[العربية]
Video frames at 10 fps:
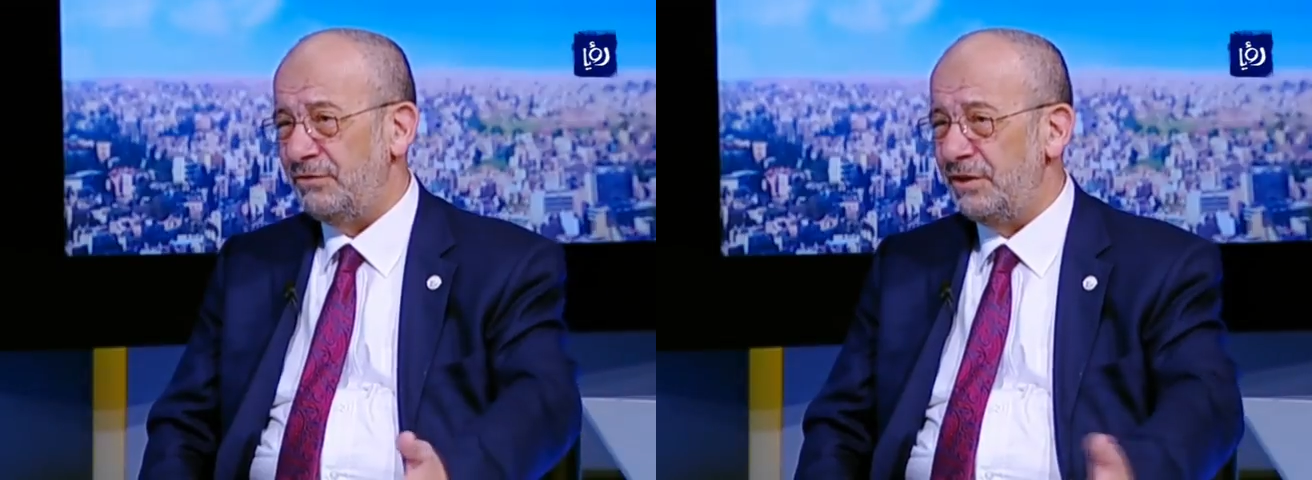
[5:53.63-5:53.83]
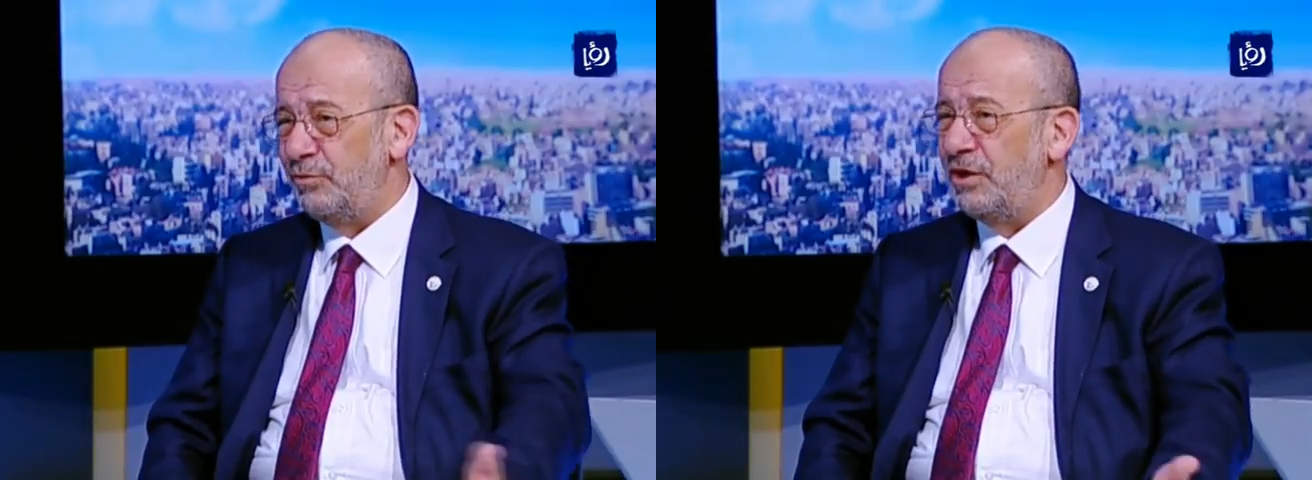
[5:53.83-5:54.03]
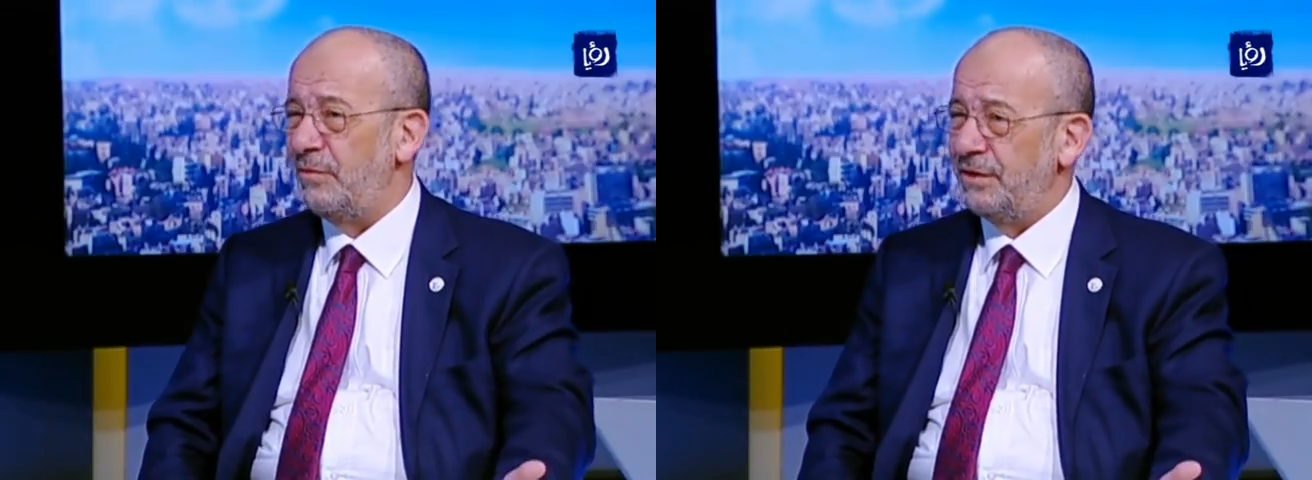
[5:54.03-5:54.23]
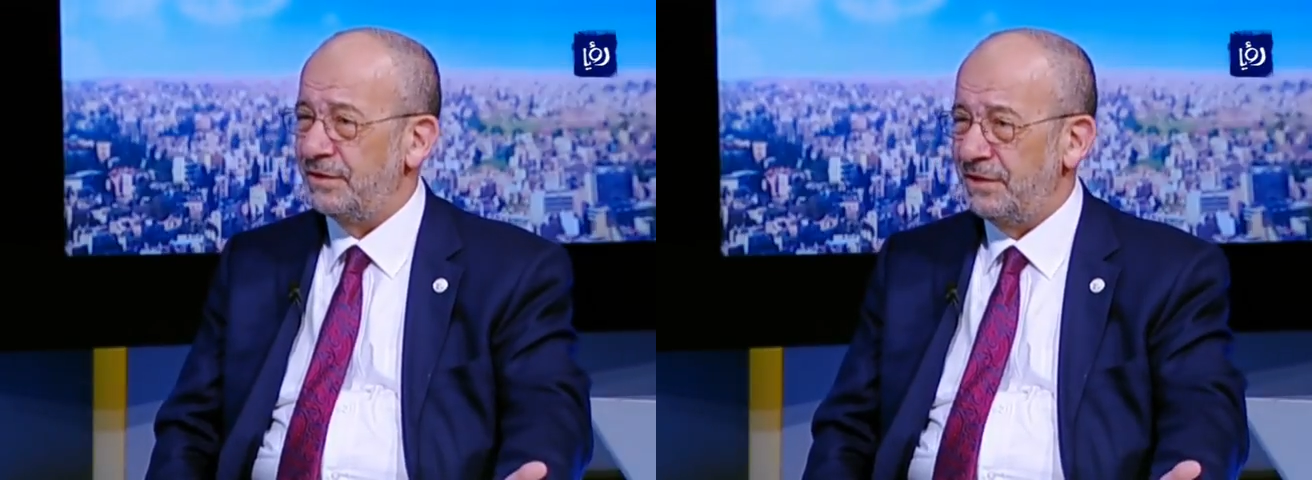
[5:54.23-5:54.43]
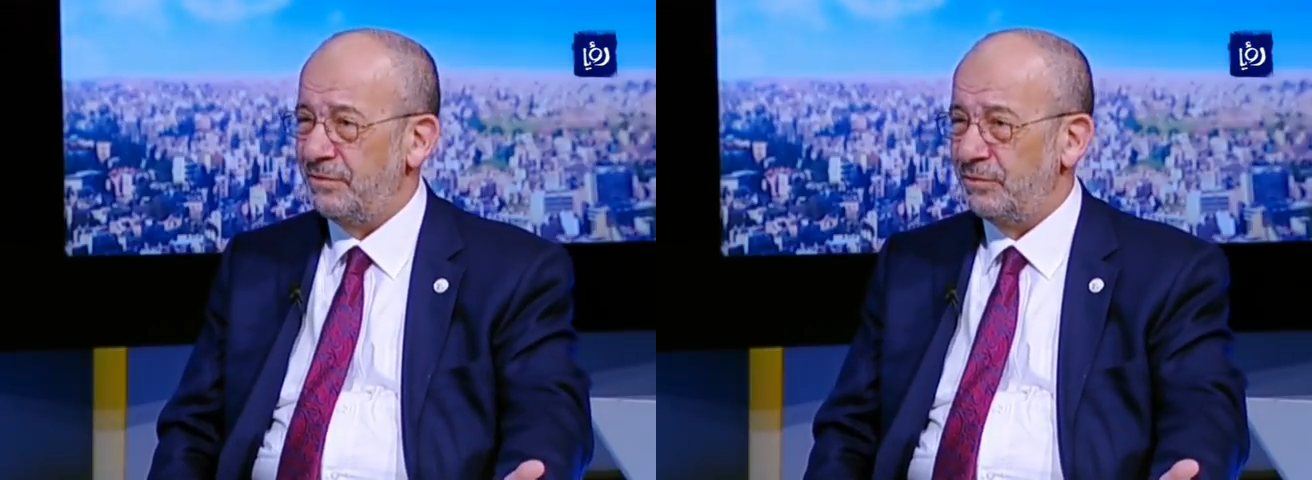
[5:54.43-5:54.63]
يصيبنا ما
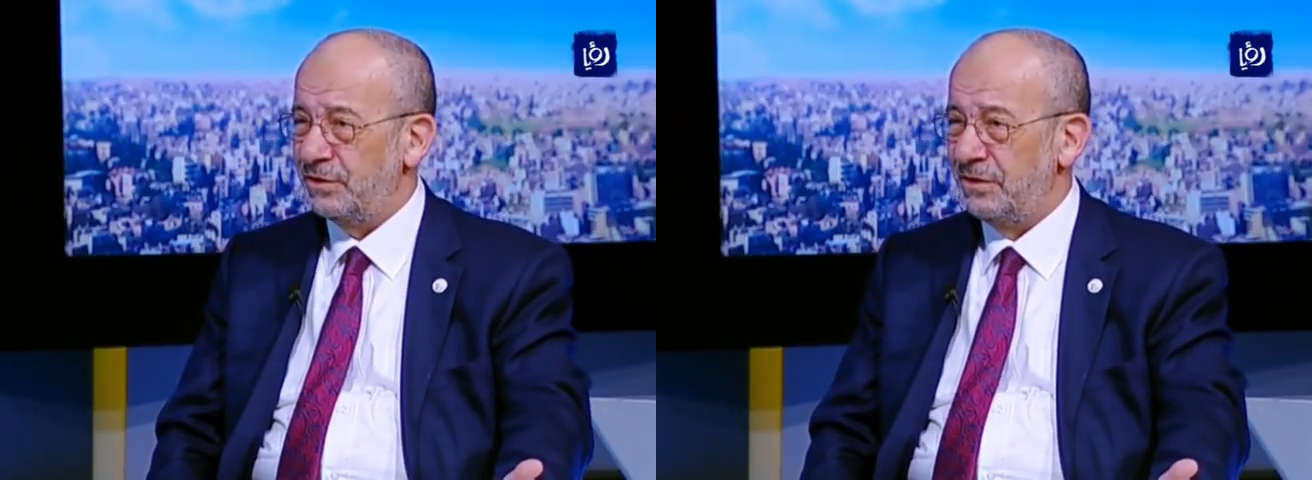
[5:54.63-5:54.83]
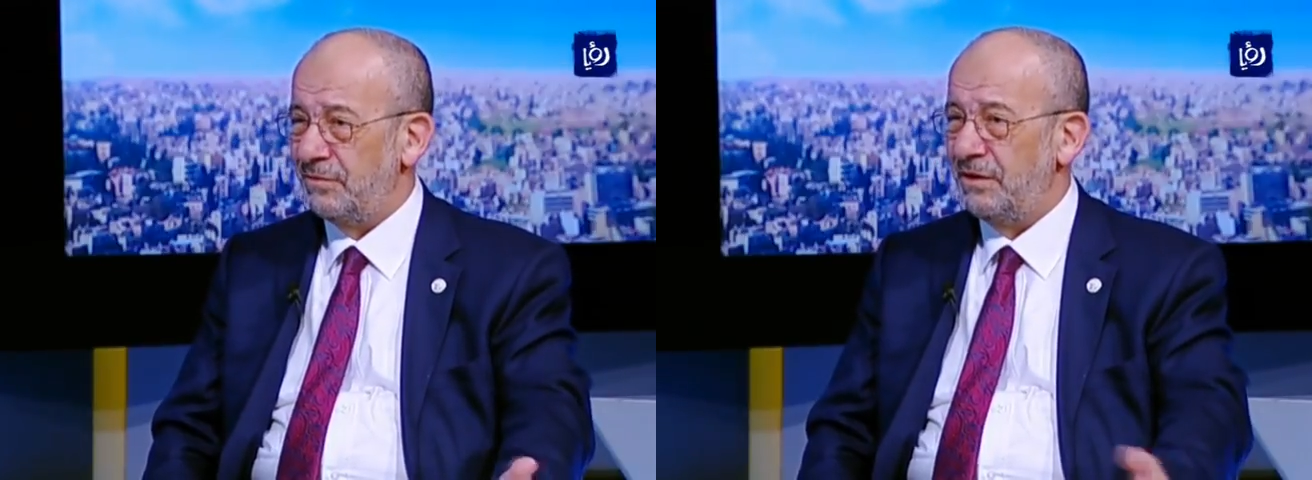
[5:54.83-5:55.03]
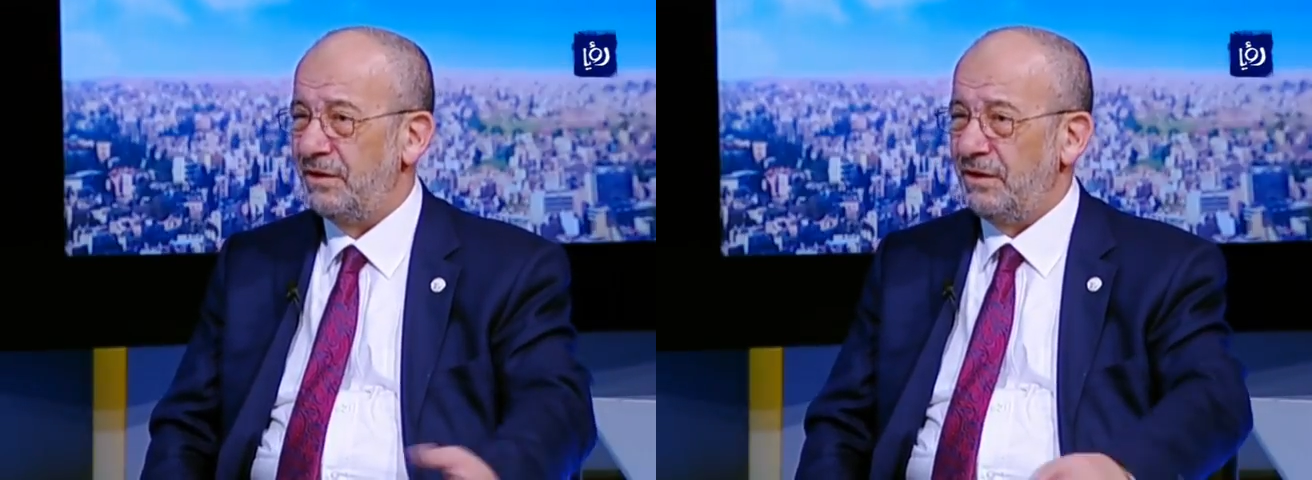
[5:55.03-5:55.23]
يصيب المجتمع